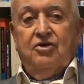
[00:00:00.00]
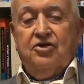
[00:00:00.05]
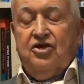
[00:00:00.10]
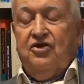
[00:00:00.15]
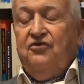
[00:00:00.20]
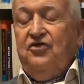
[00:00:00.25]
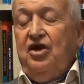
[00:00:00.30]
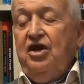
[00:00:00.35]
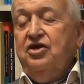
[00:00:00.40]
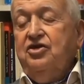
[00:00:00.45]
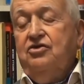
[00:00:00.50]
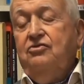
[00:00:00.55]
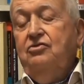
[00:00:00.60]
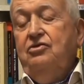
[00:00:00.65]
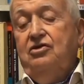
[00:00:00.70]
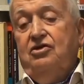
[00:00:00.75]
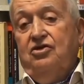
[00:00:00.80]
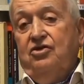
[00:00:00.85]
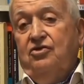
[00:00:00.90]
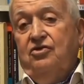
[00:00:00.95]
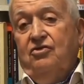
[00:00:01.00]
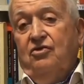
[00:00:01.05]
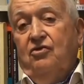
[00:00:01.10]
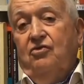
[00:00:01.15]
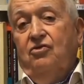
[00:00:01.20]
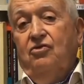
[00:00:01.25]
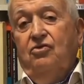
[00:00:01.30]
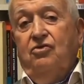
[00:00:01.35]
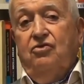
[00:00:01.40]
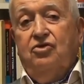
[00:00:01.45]
C'est faire insulte
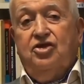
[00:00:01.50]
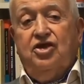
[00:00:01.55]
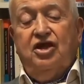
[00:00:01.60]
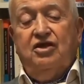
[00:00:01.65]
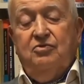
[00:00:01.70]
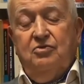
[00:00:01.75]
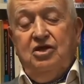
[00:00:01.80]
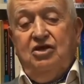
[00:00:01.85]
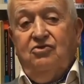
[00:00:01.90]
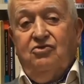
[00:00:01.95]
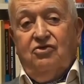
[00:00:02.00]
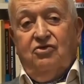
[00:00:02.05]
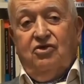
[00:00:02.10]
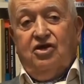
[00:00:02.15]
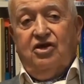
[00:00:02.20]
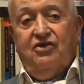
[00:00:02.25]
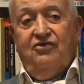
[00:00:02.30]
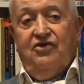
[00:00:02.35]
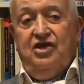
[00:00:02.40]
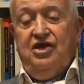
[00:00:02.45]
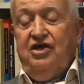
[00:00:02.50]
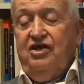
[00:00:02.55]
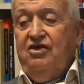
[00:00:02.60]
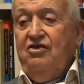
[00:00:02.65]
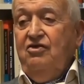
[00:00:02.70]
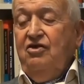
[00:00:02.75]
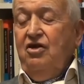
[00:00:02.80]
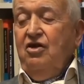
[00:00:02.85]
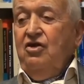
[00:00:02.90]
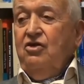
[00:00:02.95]
aux 7 millions de
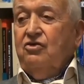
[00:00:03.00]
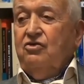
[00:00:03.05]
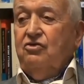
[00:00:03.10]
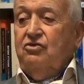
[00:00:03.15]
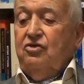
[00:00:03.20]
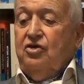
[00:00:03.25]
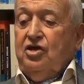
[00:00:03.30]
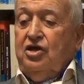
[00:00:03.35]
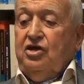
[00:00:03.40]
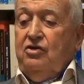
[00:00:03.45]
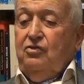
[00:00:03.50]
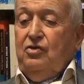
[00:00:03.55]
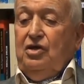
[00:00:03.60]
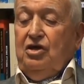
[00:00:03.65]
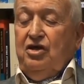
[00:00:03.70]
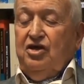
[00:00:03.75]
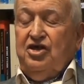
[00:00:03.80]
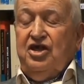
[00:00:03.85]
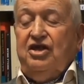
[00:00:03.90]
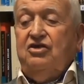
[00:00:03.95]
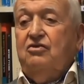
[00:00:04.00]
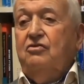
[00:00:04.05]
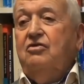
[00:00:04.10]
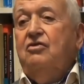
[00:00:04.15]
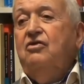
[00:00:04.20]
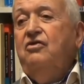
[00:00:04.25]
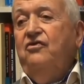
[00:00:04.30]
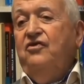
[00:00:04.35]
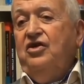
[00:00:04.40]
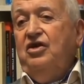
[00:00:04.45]
grévistes que de réduire cette
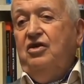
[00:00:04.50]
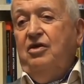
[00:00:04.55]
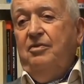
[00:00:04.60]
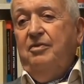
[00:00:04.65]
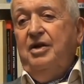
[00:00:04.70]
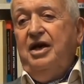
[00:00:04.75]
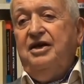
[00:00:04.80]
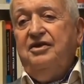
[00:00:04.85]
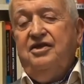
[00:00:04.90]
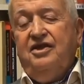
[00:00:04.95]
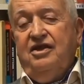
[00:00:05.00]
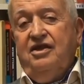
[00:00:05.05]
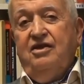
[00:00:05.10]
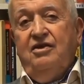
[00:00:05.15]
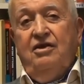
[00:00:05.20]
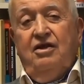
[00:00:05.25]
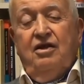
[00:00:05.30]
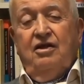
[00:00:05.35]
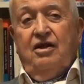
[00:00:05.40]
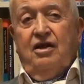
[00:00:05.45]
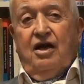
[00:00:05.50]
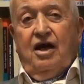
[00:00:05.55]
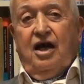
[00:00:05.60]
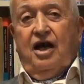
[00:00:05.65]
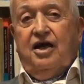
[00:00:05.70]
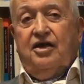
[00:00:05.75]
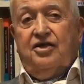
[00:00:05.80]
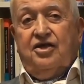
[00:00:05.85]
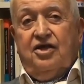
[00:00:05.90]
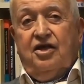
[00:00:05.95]
levée en masse
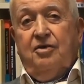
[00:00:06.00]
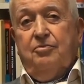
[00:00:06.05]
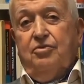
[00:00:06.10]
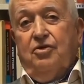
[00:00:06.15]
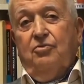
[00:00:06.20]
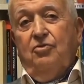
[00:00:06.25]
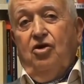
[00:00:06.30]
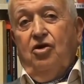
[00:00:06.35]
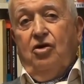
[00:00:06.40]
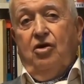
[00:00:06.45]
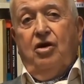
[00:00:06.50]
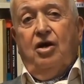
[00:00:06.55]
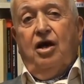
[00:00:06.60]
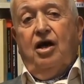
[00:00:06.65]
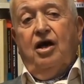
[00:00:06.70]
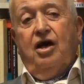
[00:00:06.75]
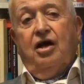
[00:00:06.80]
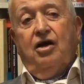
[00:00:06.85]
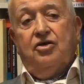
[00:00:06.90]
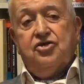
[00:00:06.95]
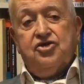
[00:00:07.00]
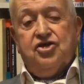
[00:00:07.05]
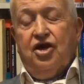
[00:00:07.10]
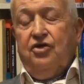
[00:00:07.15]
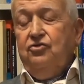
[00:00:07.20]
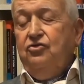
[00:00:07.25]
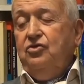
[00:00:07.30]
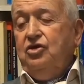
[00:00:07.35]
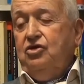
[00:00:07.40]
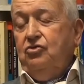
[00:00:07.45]
à simplement un
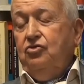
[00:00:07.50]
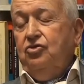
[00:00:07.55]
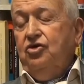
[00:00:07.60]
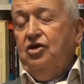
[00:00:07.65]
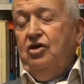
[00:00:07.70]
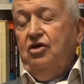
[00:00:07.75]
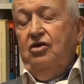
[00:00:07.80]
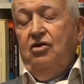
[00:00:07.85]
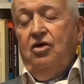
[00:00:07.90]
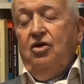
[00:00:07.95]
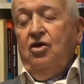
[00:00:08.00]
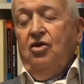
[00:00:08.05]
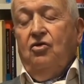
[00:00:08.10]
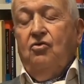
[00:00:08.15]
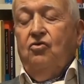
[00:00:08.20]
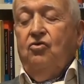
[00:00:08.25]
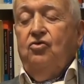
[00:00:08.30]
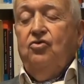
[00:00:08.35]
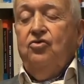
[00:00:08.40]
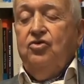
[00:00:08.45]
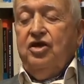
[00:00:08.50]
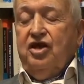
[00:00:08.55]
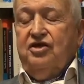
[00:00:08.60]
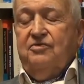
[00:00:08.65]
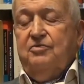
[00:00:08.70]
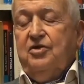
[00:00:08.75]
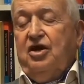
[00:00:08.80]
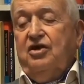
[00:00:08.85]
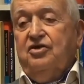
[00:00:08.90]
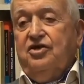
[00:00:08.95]
chahut étudiant ou une
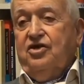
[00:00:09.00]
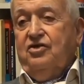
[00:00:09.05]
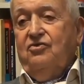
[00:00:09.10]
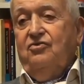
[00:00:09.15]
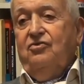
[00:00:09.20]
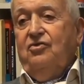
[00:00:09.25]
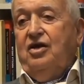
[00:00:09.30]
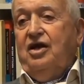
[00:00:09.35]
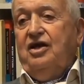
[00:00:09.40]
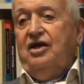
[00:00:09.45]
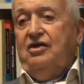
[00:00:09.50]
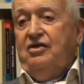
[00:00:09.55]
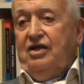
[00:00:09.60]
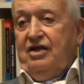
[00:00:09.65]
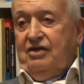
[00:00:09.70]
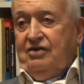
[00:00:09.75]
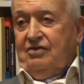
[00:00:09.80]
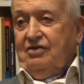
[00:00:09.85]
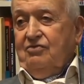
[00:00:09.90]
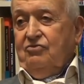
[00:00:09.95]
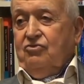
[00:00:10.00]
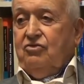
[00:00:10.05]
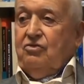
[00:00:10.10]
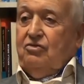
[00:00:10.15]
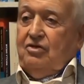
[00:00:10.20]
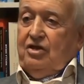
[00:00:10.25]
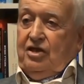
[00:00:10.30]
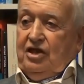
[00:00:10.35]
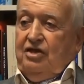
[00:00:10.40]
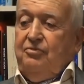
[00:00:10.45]
aspiration à la
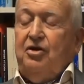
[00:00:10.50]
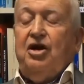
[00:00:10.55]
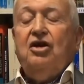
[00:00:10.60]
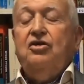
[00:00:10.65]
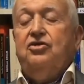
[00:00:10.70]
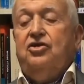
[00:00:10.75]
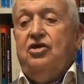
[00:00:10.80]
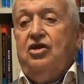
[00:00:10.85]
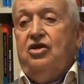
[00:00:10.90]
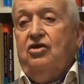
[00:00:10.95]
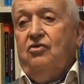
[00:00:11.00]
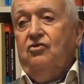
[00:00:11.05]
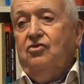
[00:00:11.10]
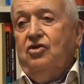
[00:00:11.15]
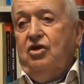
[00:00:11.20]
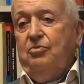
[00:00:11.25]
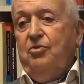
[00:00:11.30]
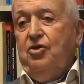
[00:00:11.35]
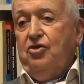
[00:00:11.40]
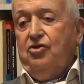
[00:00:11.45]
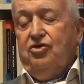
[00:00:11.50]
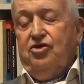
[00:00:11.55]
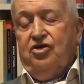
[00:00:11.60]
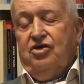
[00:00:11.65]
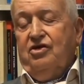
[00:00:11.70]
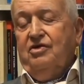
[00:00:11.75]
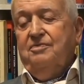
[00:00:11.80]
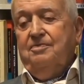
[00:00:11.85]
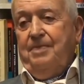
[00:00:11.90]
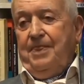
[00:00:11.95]
libération des
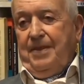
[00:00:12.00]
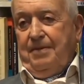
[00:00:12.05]
mœurs.